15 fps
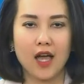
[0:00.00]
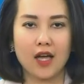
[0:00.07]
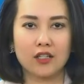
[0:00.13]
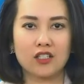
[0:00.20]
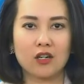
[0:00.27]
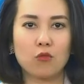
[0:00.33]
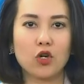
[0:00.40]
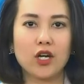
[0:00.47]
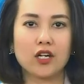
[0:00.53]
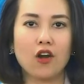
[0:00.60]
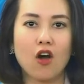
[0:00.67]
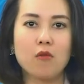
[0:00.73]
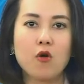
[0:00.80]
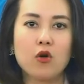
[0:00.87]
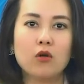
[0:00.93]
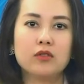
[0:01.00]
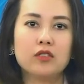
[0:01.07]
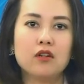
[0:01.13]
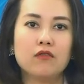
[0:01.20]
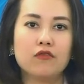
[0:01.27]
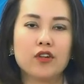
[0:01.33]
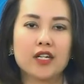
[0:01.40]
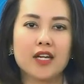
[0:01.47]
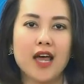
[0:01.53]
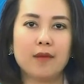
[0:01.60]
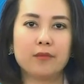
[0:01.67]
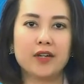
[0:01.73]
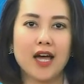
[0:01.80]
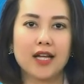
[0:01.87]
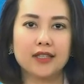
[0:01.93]
Trong bối cảnh đó, Bộ Công Thương Việt
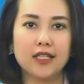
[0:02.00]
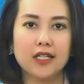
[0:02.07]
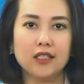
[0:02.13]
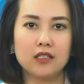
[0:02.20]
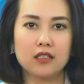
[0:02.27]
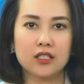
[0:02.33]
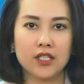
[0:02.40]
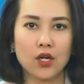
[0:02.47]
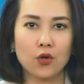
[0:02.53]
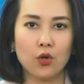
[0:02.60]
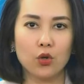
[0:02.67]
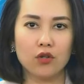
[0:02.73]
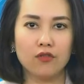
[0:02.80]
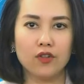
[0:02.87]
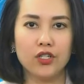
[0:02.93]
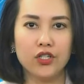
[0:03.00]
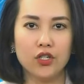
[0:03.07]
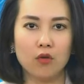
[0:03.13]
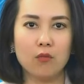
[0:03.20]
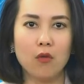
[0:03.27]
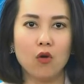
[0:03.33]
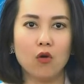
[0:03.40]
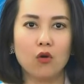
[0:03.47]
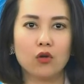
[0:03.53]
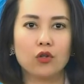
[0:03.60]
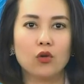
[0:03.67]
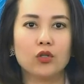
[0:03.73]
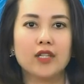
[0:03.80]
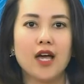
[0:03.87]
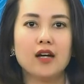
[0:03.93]
Nam đã tích cực trao đổi với nhiều bộ,
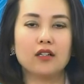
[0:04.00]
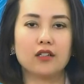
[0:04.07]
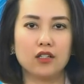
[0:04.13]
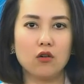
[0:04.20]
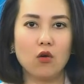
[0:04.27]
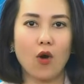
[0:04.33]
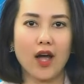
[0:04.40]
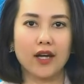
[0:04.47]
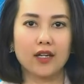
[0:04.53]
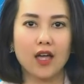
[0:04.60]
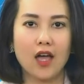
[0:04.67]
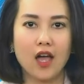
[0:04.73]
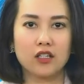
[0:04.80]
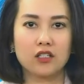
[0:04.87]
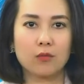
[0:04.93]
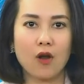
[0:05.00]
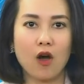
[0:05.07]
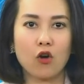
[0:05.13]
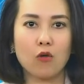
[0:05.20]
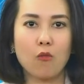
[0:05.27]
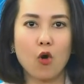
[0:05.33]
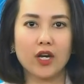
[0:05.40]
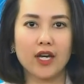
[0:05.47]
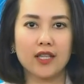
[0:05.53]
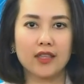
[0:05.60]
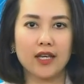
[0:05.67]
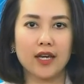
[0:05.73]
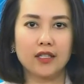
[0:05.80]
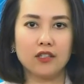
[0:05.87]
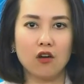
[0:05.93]
đối tác ở nước ngoài, trong đó có Bộ Kinh
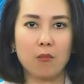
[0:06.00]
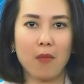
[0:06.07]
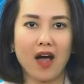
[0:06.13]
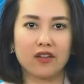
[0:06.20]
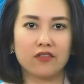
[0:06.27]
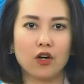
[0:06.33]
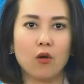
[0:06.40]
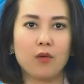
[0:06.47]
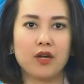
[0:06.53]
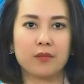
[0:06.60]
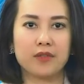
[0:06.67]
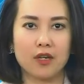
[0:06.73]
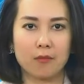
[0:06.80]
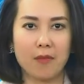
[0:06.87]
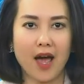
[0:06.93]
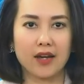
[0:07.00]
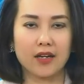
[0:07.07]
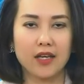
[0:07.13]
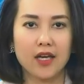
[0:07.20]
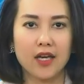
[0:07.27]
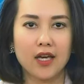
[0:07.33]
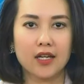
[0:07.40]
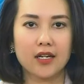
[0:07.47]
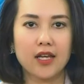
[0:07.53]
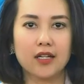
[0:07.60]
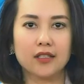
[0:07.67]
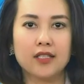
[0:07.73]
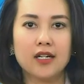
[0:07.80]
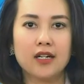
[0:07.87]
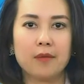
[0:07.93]
tế, Thương mại và Công nghiệp Nhật Bản, để
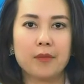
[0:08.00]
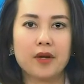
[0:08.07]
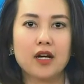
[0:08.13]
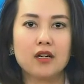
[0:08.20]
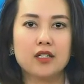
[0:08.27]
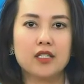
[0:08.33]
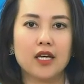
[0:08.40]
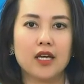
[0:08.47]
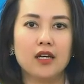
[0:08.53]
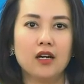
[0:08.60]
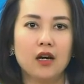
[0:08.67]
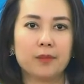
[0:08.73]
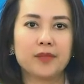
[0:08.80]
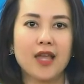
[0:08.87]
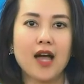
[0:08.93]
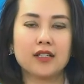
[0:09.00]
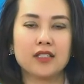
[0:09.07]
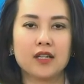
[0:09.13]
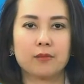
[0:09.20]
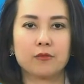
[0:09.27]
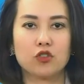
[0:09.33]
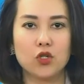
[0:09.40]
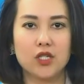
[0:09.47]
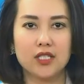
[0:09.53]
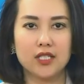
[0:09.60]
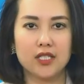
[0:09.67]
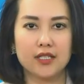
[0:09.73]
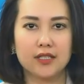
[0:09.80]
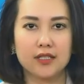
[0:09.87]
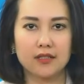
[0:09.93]
thiết lập cơ chế hợp tác nhằm duy
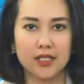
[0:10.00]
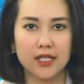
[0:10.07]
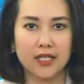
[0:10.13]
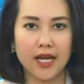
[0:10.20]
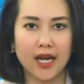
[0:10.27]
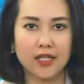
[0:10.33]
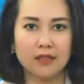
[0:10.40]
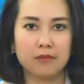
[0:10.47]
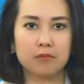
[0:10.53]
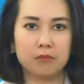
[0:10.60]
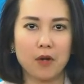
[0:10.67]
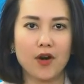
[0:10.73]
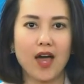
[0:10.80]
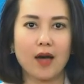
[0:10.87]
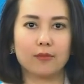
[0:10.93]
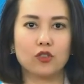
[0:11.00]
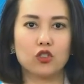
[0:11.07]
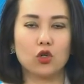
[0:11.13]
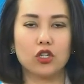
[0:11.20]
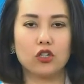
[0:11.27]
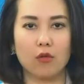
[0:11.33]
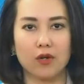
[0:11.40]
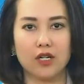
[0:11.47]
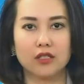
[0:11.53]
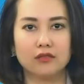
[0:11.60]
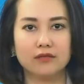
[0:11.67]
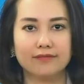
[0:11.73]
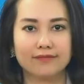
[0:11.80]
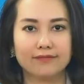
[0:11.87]
trì sự liên kết, bảo đảm chuỗi cung ứng.